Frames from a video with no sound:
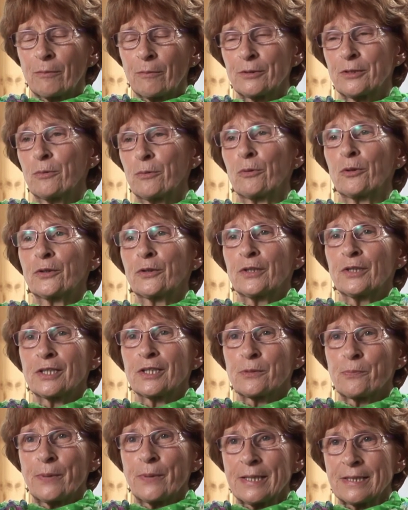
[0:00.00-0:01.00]
molto
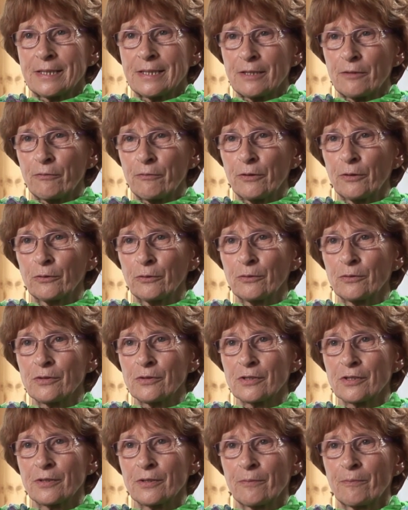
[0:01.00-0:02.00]
severamente.
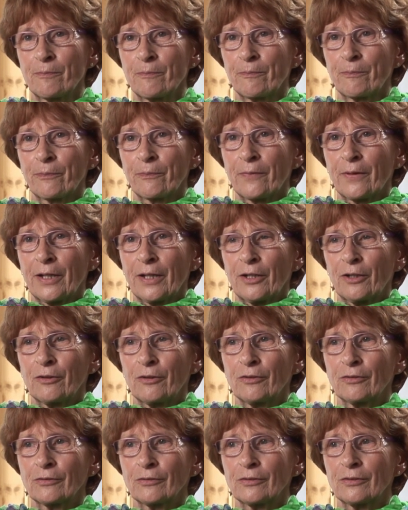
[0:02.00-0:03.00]

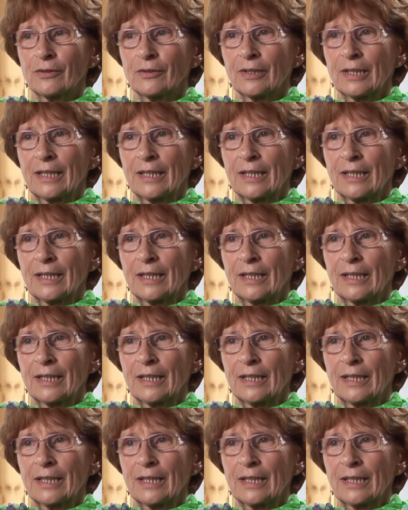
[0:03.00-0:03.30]
Volevano il